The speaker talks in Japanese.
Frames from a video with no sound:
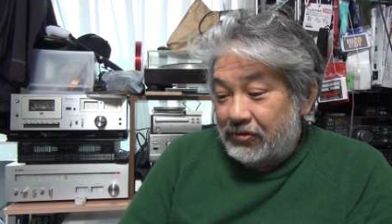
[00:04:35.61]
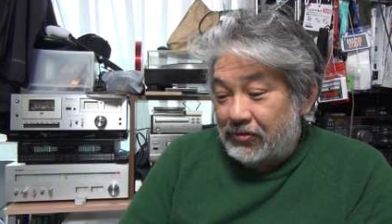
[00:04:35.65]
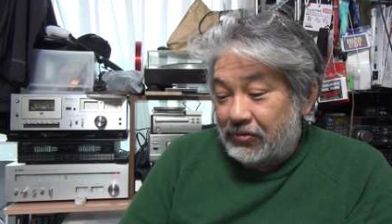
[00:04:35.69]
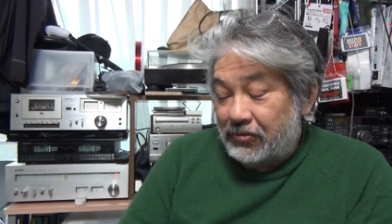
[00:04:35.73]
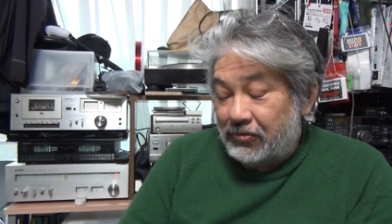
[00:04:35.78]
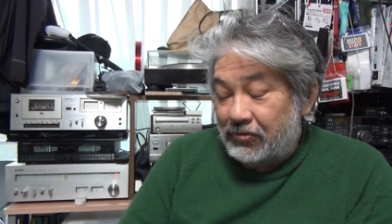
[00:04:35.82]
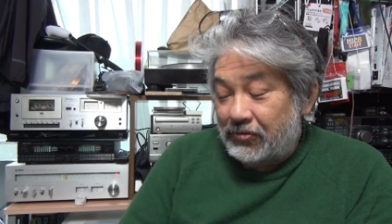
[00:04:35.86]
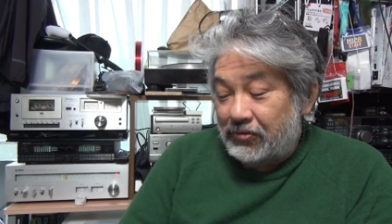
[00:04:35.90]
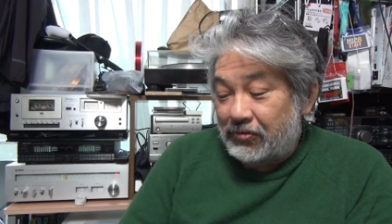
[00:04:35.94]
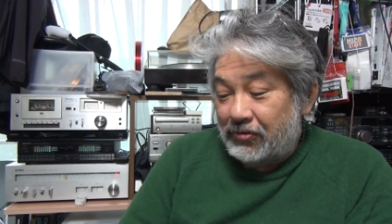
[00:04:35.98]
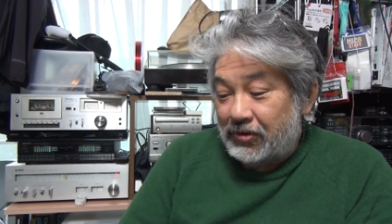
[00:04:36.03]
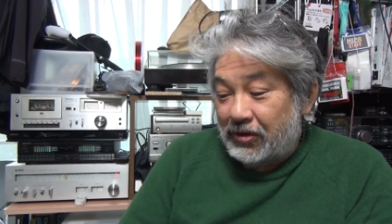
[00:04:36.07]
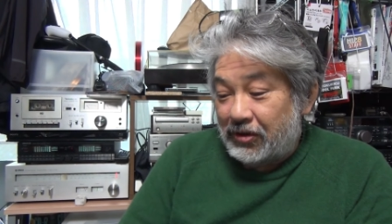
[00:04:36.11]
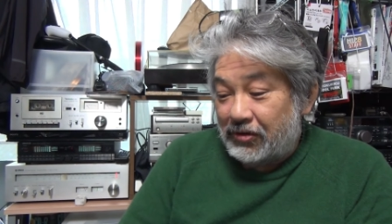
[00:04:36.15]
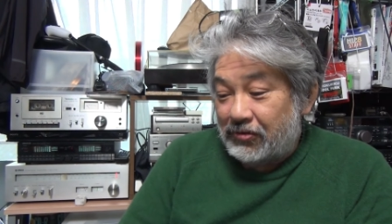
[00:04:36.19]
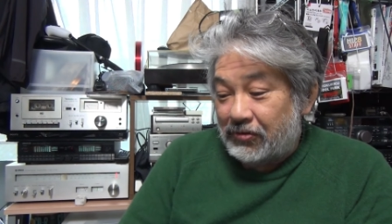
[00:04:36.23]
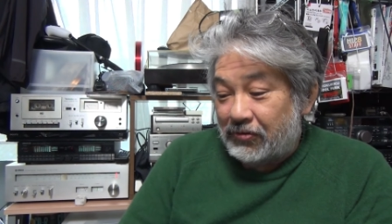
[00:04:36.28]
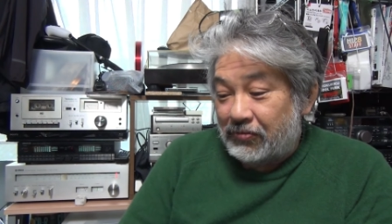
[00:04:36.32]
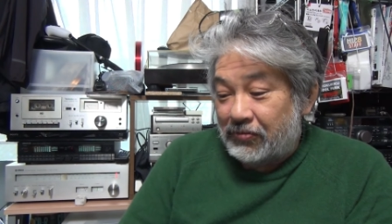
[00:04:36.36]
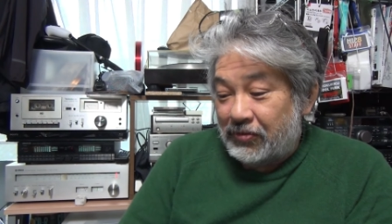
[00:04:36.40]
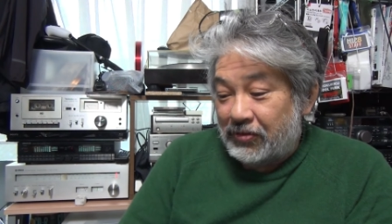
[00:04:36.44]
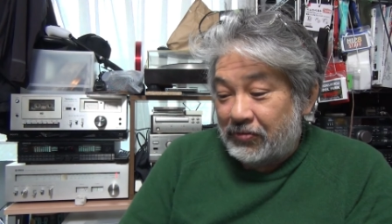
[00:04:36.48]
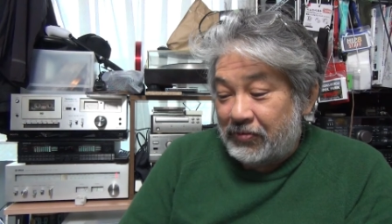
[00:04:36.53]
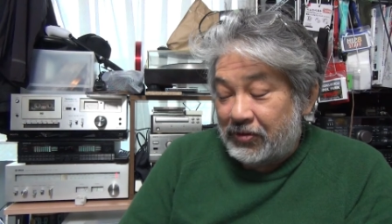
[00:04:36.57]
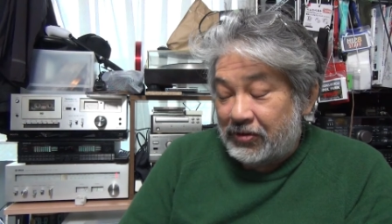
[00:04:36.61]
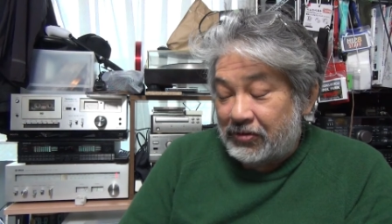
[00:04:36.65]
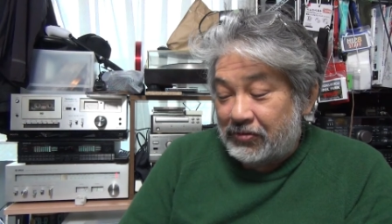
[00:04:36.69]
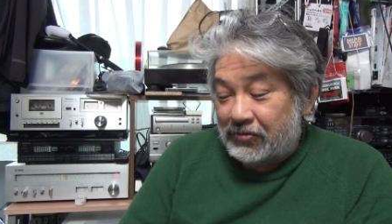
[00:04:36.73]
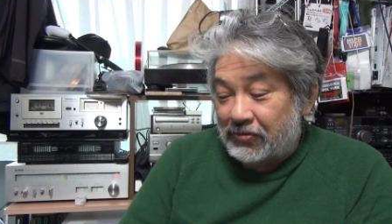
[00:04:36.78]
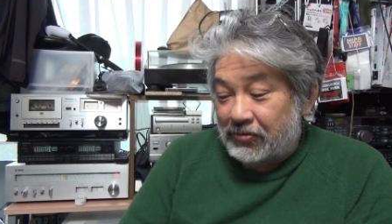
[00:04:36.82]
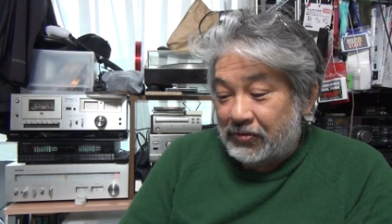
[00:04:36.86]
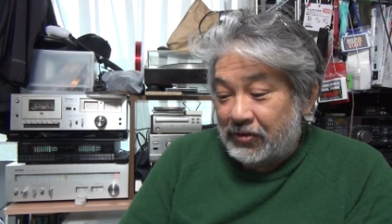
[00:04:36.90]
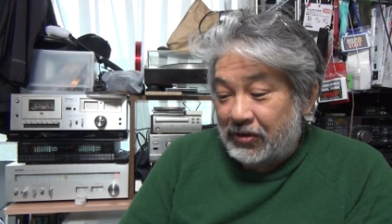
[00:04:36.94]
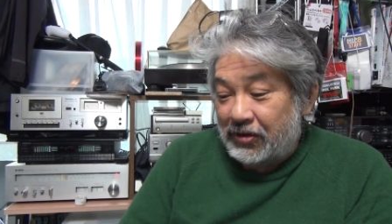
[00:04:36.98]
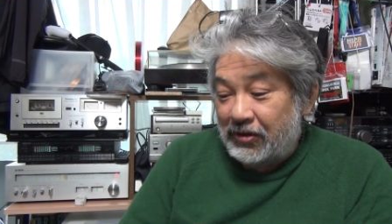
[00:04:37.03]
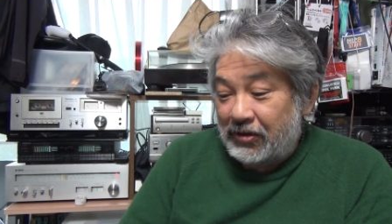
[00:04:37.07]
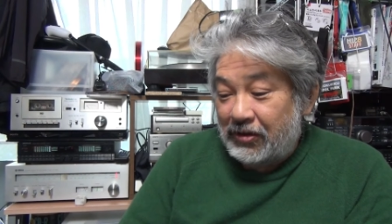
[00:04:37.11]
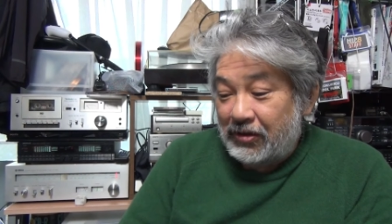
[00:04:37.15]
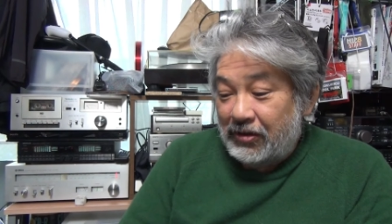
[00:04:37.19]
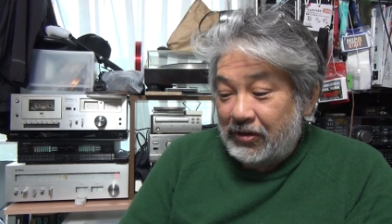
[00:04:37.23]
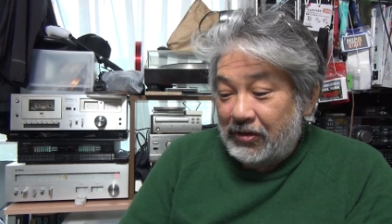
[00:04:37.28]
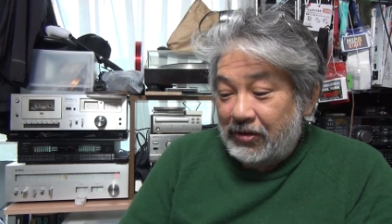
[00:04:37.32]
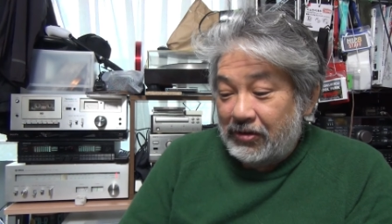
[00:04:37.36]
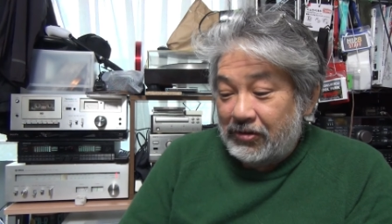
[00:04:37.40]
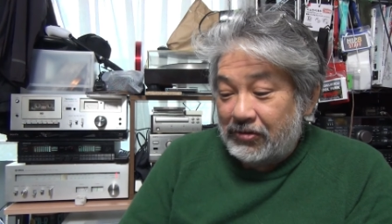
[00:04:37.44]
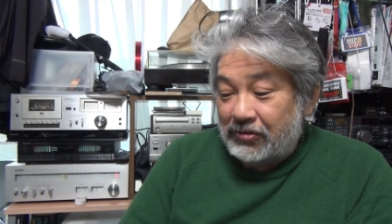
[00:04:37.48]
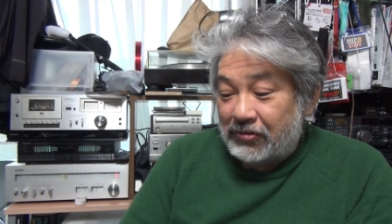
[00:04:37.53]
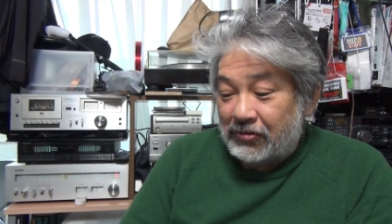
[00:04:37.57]
そうだと思いますので
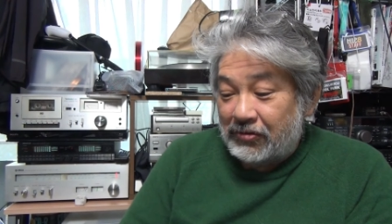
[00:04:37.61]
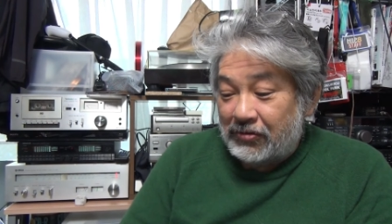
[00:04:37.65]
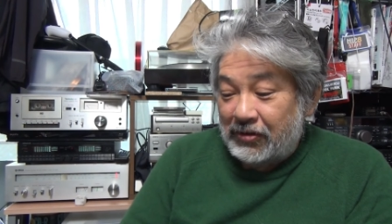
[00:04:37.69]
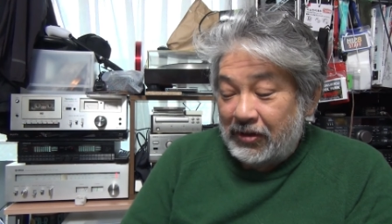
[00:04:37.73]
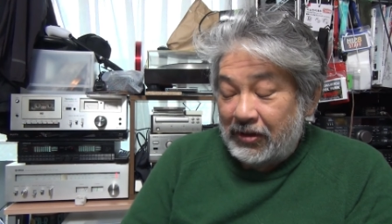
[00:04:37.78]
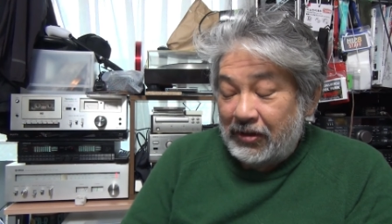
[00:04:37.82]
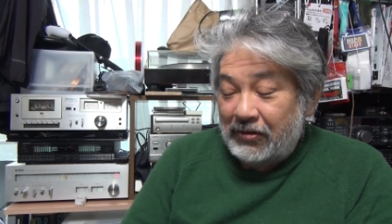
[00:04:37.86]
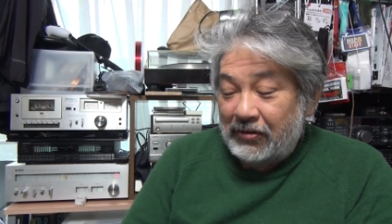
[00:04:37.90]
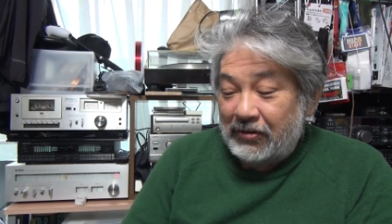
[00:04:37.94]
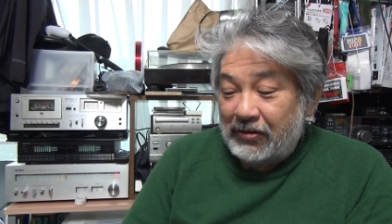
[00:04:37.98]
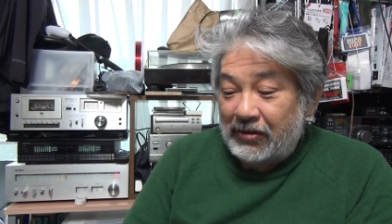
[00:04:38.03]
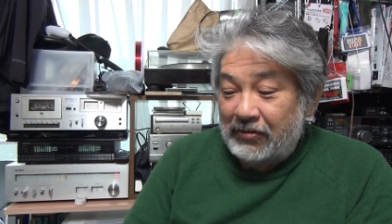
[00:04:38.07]
そのね